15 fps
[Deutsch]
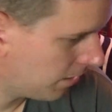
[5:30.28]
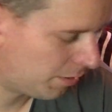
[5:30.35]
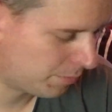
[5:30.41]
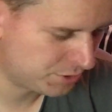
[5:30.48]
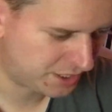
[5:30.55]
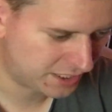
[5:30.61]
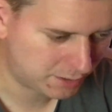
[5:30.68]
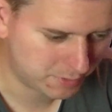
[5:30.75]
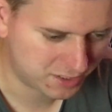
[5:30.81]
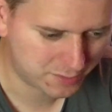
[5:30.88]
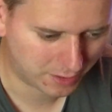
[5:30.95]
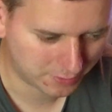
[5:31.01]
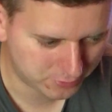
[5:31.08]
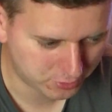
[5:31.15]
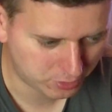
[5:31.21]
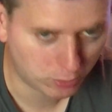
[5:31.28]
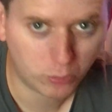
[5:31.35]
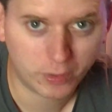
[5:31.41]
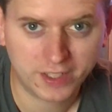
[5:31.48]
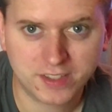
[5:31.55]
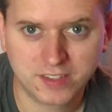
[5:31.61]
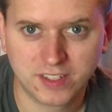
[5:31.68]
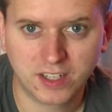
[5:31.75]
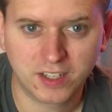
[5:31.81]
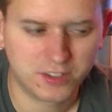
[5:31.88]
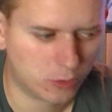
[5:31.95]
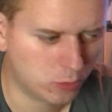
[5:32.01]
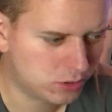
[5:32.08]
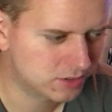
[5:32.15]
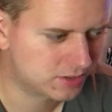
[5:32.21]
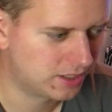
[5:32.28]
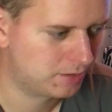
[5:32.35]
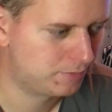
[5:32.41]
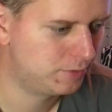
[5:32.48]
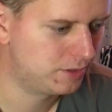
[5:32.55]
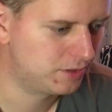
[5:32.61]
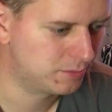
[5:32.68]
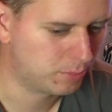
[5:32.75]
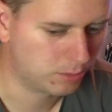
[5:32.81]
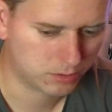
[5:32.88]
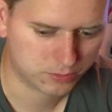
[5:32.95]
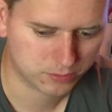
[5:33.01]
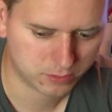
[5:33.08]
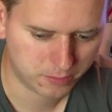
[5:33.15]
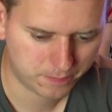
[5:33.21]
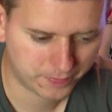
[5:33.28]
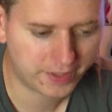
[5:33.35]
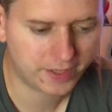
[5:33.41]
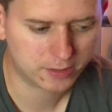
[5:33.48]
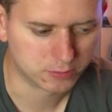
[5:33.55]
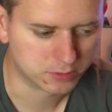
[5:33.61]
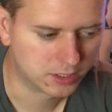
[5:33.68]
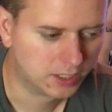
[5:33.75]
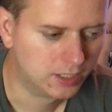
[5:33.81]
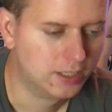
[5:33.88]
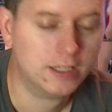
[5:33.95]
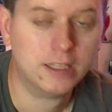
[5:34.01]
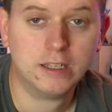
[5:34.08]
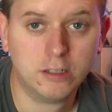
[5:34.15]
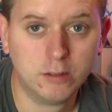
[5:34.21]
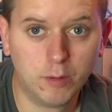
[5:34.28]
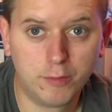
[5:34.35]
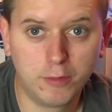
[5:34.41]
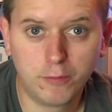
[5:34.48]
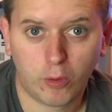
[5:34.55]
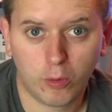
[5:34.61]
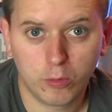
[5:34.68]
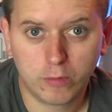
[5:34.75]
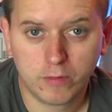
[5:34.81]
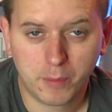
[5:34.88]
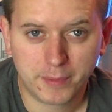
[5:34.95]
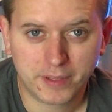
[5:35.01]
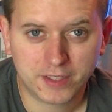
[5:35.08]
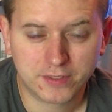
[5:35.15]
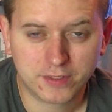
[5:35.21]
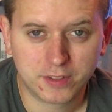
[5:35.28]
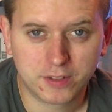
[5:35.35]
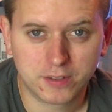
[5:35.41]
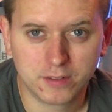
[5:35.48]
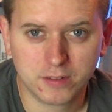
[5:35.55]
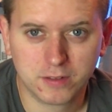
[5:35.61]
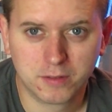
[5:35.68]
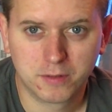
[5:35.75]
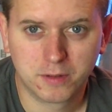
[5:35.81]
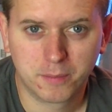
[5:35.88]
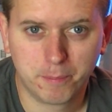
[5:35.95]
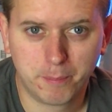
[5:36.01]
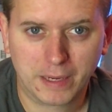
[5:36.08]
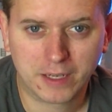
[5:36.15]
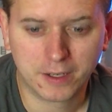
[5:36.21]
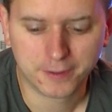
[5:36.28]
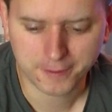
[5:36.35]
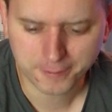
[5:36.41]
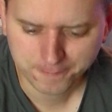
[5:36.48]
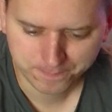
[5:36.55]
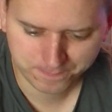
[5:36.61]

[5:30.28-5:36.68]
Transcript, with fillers: aber ich denke mal, 20 Euro hätten sie eigentlich auch getan für diese Box, oder? Naja, gut. Über 5 Euro will man jetzt nicht äh, meckern, ne?